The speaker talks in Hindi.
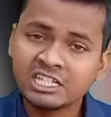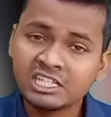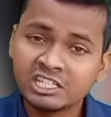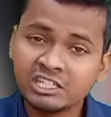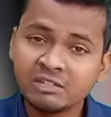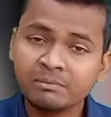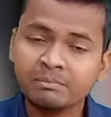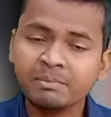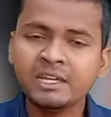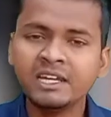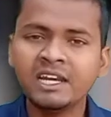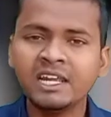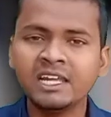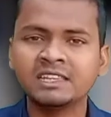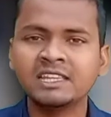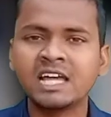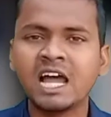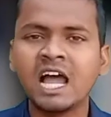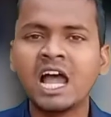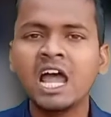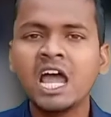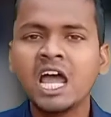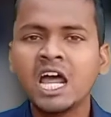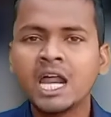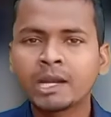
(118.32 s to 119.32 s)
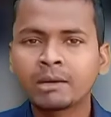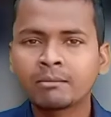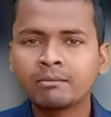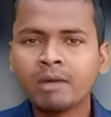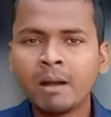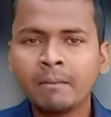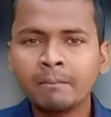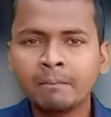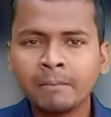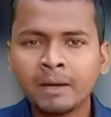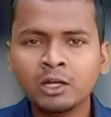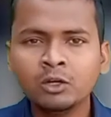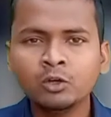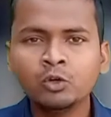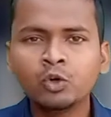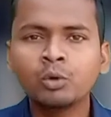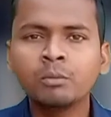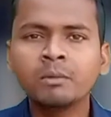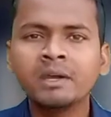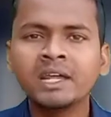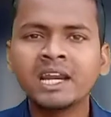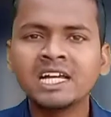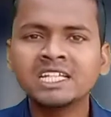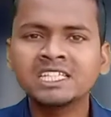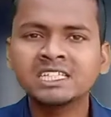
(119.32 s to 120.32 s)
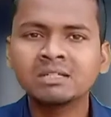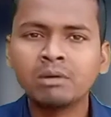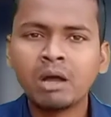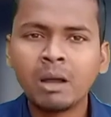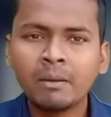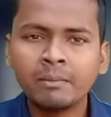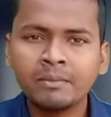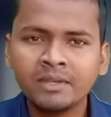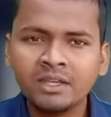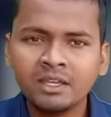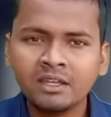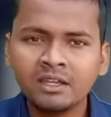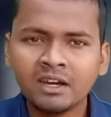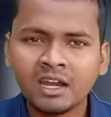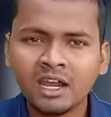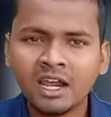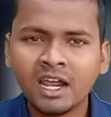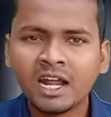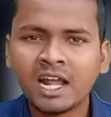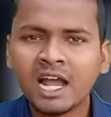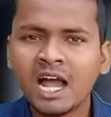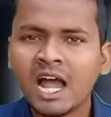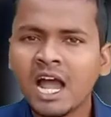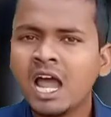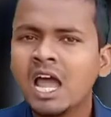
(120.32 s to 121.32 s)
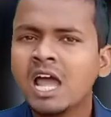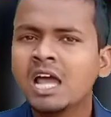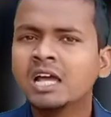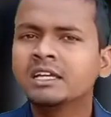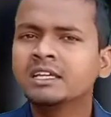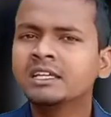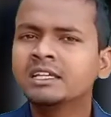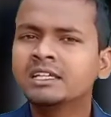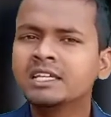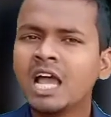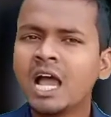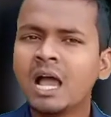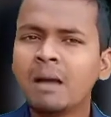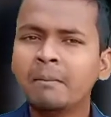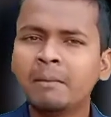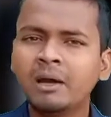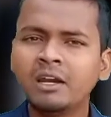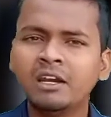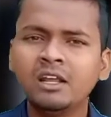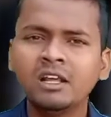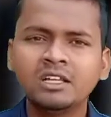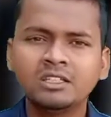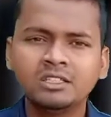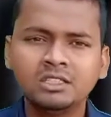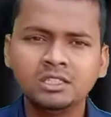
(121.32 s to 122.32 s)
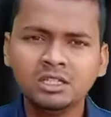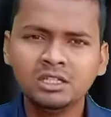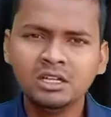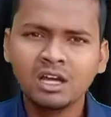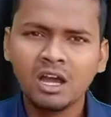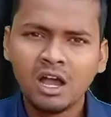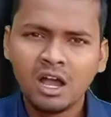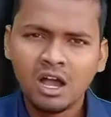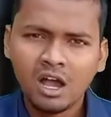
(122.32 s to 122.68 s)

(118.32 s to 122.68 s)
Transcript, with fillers: एनसीपी नेता मां मलिक को मेरा जवाब ये रहेगा कि क्या मलिक जी